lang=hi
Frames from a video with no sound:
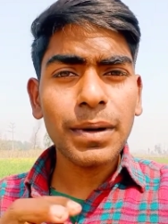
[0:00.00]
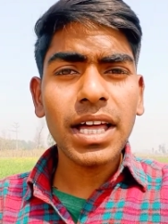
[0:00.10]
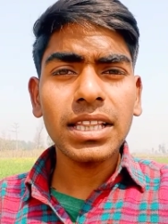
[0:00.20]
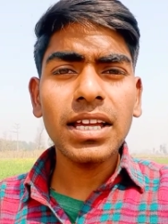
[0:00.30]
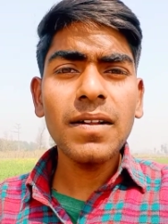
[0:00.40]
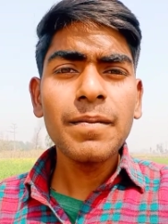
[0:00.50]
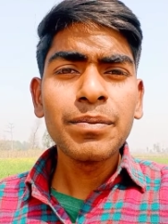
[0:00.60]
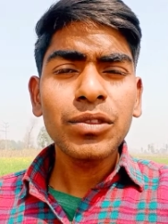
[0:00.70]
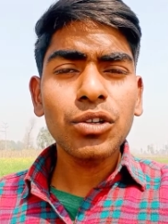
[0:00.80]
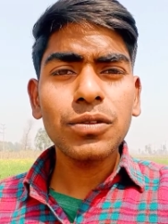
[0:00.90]
पढ़ाते हैं
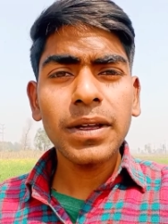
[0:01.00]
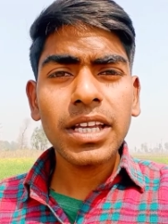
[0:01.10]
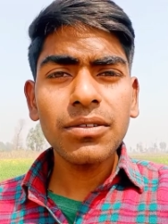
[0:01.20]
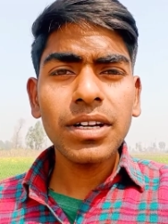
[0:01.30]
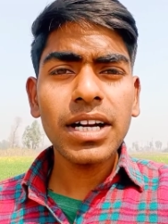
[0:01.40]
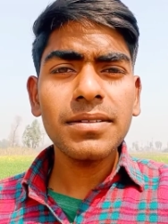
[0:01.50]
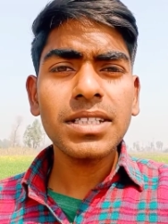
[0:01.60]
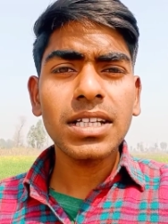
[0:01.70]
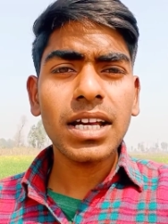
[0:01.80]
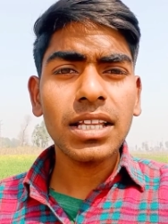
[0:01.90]
तो उसमें क्यों नहीं
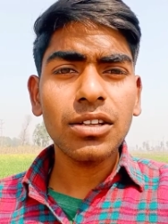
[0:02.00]
एडमिशन कराते हो